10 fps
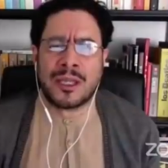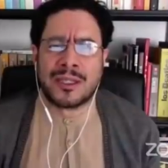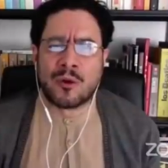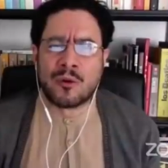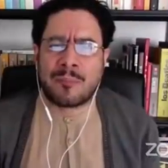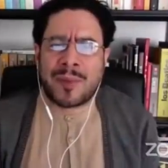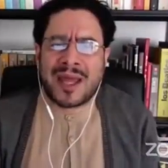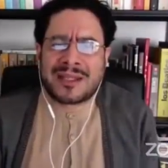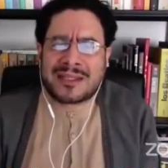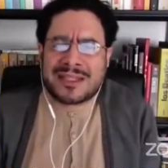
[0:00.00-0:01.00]
De una
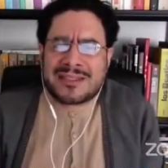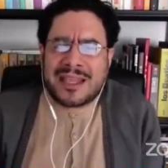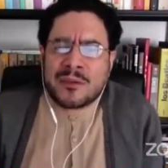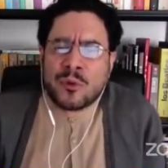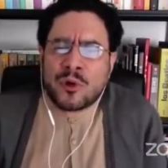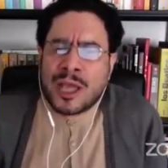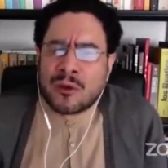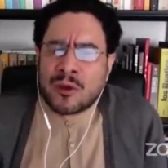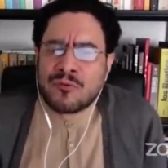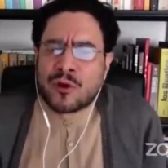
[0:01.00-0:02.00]
parte se ha
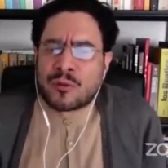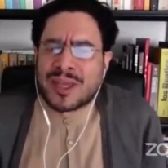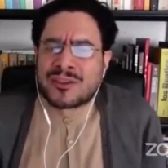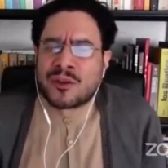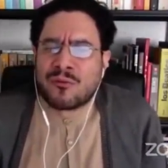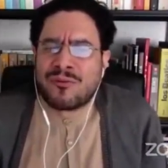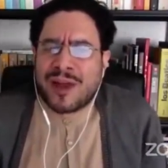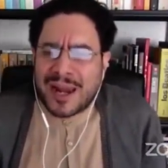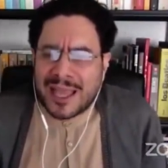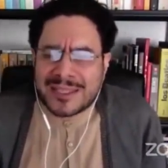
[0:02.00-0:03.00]
divulgado información
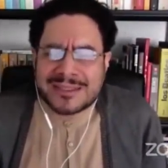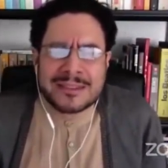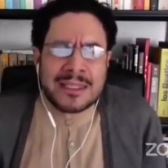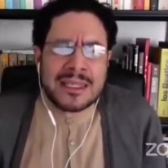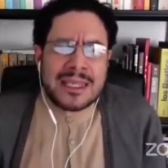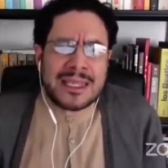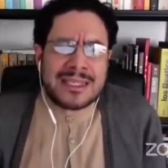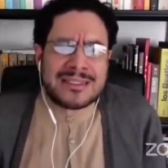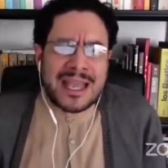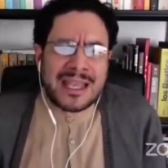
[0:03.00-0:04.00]
falaz
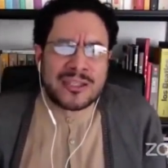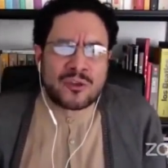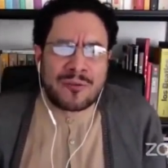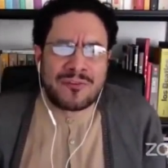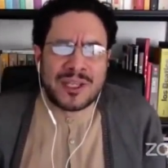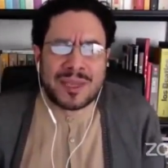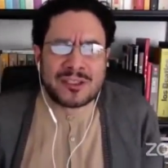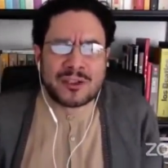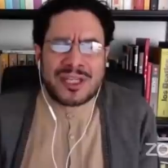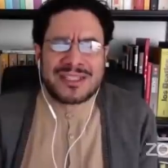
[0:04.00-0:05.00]
y se ha hecho
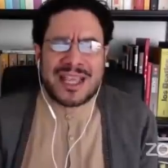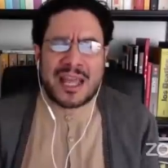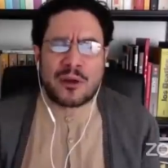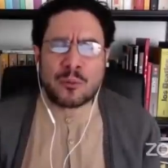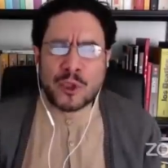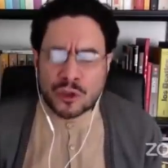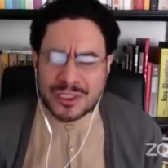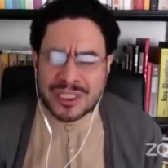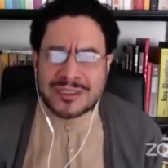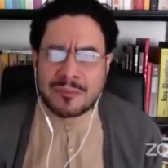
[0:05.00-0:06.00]
afirmaciones
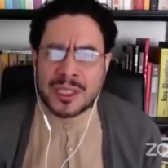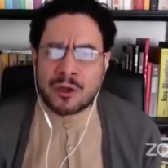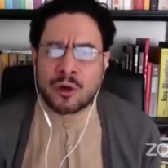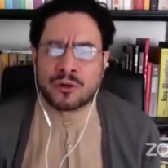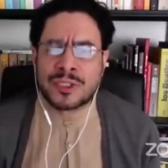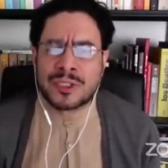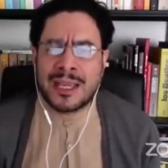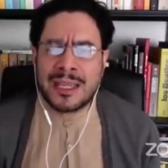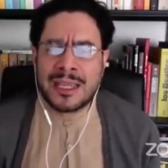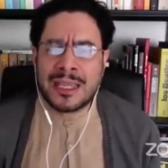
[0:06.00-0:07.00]
calumniosas en mi
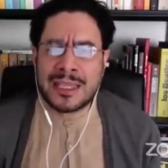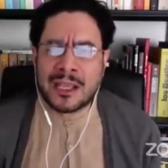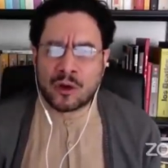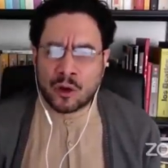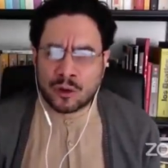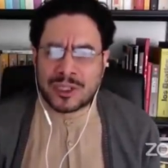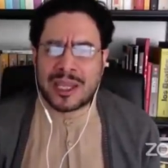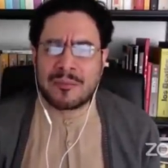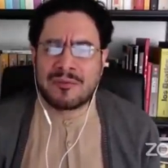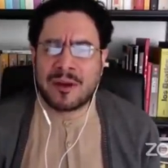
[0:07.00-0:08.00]
contra y en
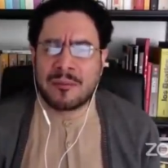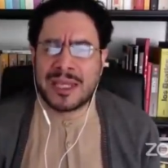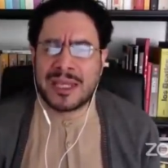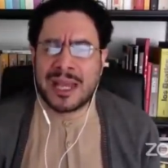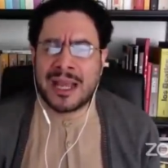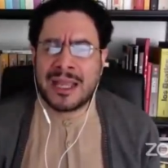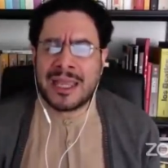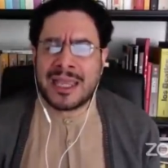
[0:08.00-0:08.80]
contra de mi familia,